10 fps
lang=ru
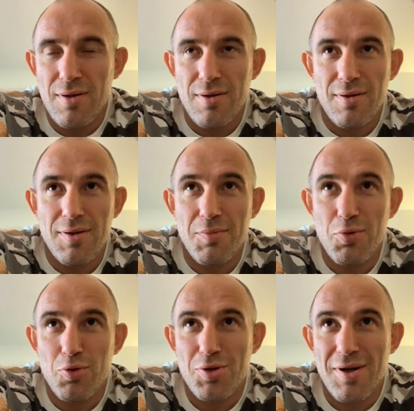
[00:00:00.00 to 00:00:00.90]
Э,
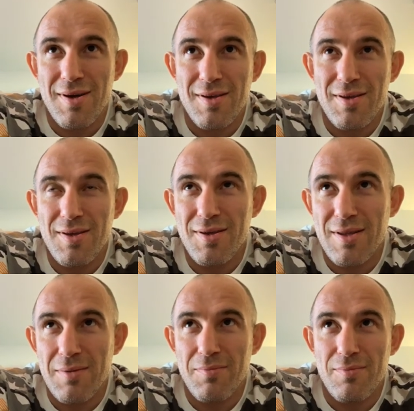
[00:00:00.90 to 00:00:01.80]
немножко, и
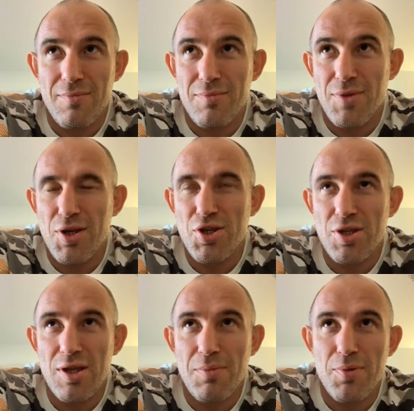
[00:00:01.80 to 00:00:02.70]
там
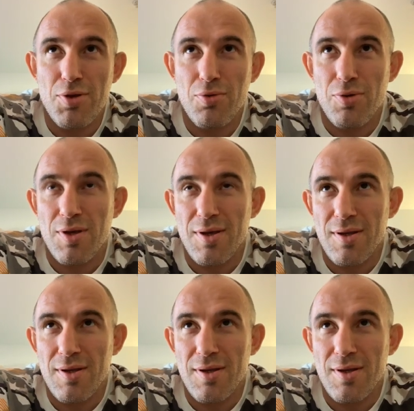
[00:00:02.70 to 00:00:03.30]
3-4 пятерки,